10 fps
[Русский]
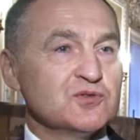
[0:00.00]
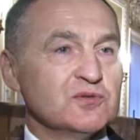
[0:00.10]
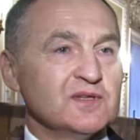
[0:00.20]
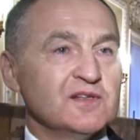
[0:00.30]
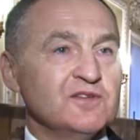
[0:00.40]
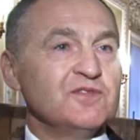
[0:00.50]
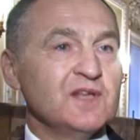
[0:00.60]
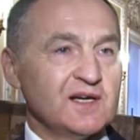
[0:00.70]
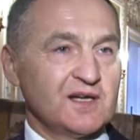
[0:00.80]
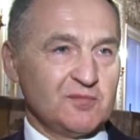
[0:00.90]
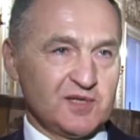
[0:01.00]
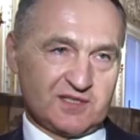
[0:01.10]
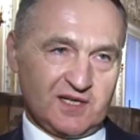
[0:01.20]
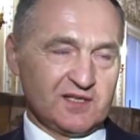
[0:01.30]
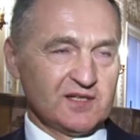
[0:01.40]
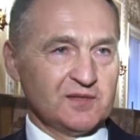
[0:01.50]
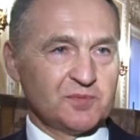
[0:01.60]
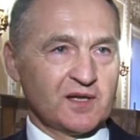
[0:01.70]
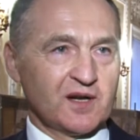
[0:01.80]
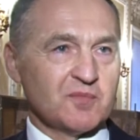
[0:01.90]
реализованы две
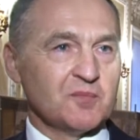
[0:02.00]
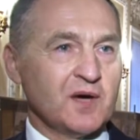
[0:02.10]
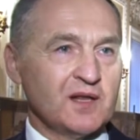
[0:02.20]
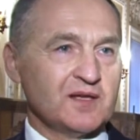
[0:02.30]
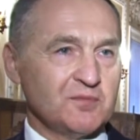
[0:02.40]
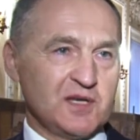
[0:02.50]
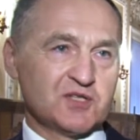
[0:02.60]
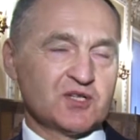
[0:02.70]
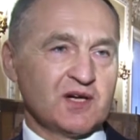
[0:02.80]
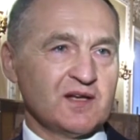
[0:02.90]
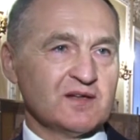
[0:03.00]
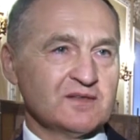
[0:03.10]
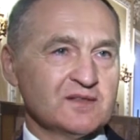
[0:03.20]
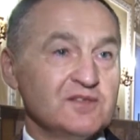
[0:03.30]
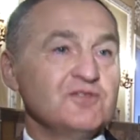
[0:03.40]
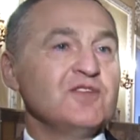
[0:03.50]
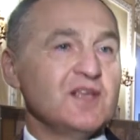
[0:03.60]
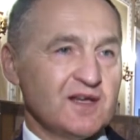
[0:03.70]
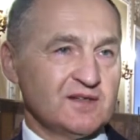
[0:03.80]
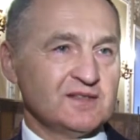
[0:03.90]
кораблестроительных программы – малая и большая –
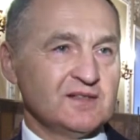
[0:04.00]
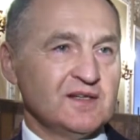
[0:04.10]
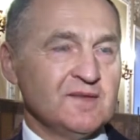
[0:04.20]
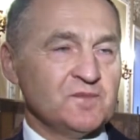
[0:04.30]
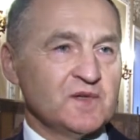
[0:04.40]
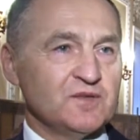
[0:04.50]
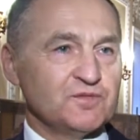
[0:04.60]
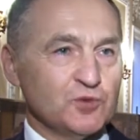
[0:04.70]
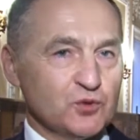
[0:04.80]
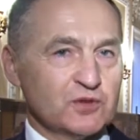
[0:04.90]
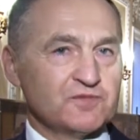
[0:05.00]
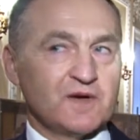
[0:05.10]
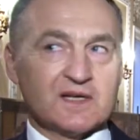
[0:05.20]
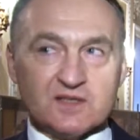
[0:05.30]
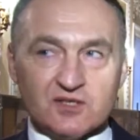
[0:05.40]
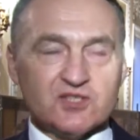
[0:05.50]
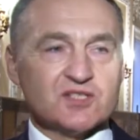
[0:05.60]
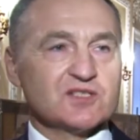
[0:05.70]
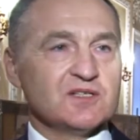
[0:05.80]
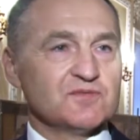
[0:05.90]
две. И флот
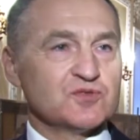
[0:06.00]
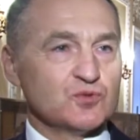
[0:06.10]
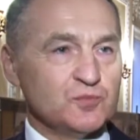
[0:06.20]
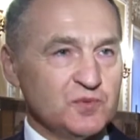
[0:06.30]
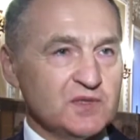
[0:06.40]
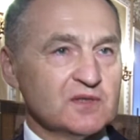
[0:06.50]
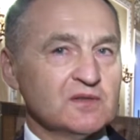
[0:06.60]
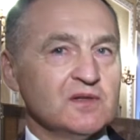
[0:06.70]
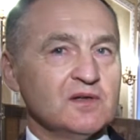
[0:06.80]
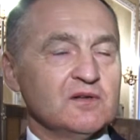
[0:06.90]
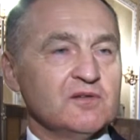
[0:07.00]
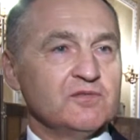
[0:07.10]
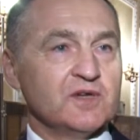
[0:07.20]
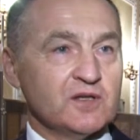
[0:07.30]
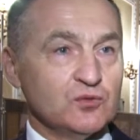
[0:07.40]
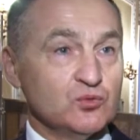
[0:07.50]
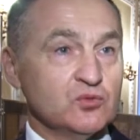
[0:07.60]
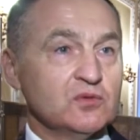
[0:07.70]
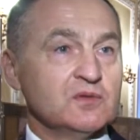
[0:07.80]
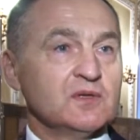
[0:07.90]
фактически вступил э, в
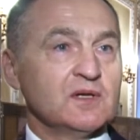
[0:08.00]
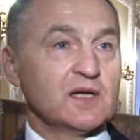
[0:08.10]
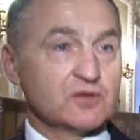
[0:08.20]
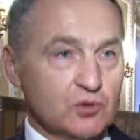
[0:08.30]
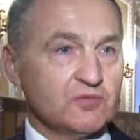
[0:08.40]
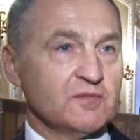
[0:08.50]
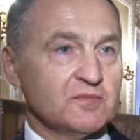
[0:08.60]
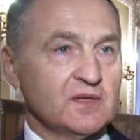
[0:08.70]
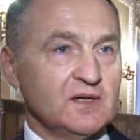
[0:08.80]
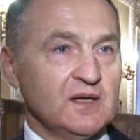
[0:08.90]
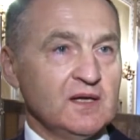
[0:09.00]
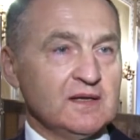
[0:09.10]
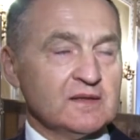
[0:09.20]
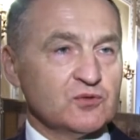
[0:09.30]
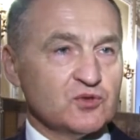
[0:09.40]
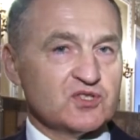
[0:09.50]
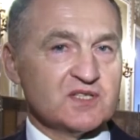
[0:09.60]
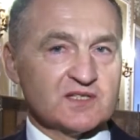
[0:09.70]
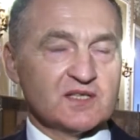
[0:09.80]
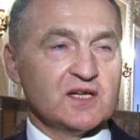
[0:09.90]
войну готовым. То есть
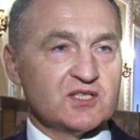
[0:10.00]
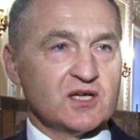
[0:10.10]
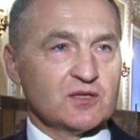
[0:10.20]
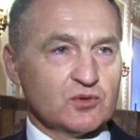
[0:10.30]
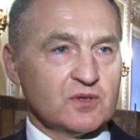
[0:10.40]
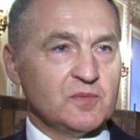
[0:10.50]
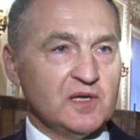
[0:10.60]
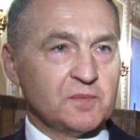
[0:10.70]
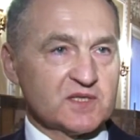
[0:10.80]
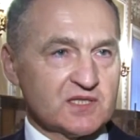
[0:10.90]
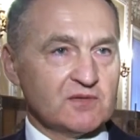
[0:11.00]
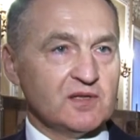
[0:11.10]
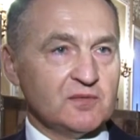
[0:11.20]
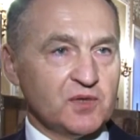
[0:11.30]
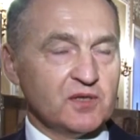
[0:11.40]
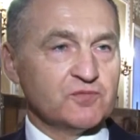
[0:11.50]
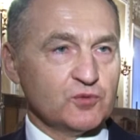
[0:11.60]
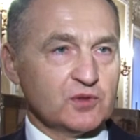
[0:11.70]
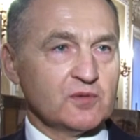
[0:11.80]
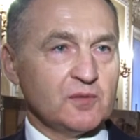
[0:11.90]
те задачи, которые были поставлены перед
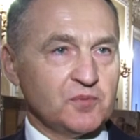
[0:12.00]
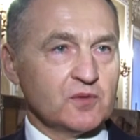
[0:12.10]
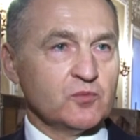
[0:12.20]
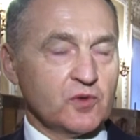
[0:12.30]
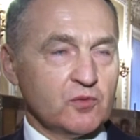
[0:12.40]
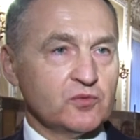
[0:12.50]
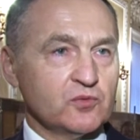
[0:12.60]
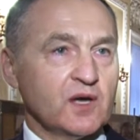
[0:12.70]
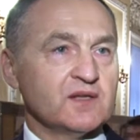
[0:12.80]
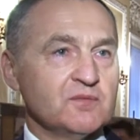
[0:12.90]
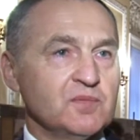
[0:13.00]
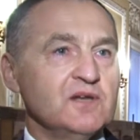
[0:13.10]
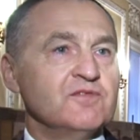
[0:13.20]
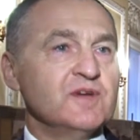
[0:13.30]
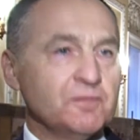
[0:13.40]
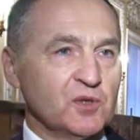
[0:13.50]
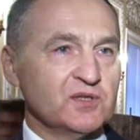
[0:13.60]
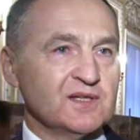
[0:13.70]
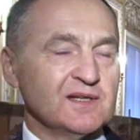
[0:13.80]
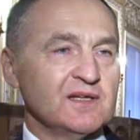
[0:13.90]
флотом на Первую мировую, они были
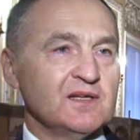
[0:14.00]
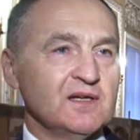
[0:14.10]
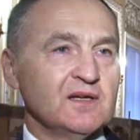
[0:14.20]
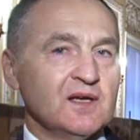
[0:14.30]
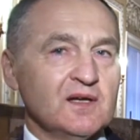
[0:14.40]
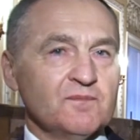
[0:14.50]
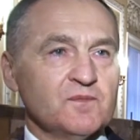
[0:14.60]
выполнены. И